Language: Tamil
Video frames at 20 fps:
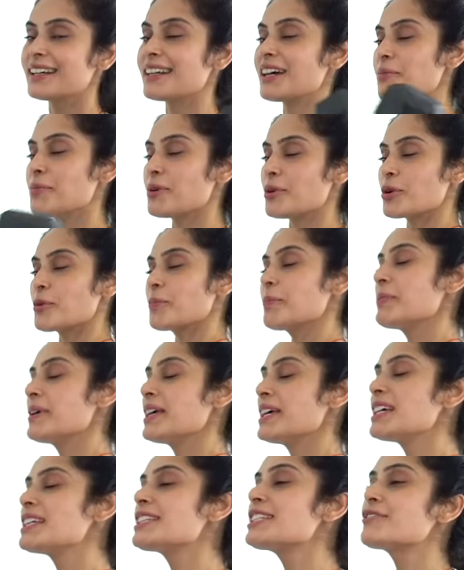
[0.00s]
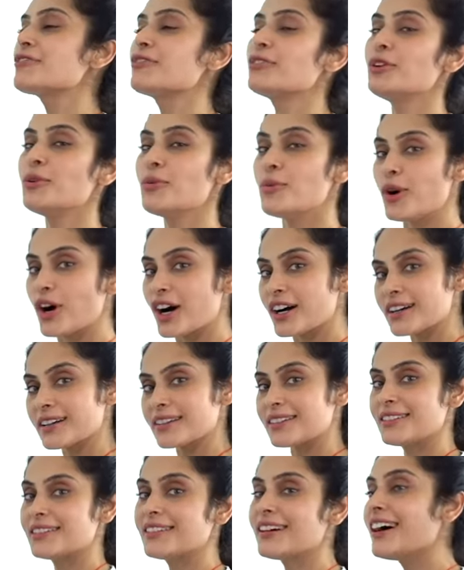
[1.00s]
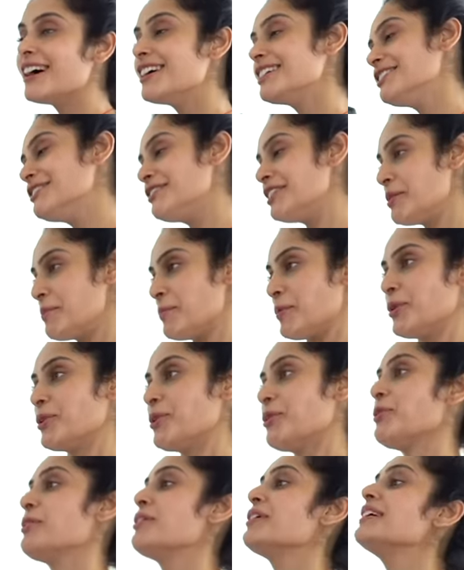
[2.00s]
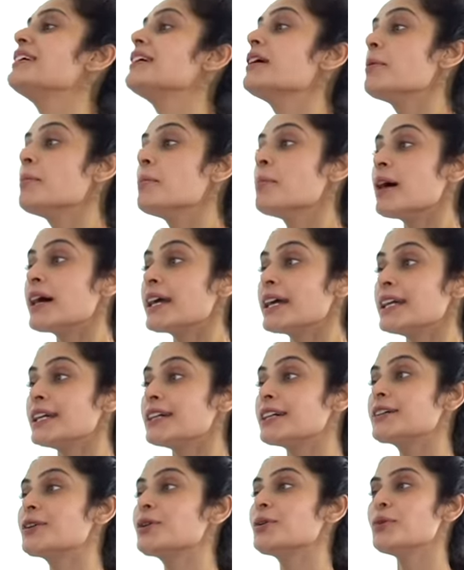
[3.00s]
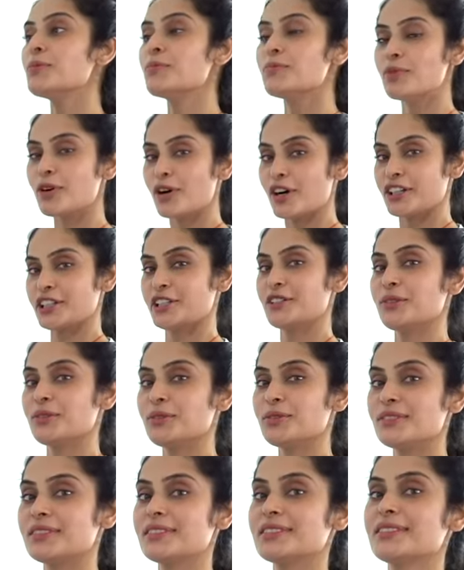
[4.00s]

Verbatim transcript: நம்ம ஒரு பீஸ்ஃபுல் வாக் அதுவே போகிறோம் மைண்டுக்கும் பாடிக்கும்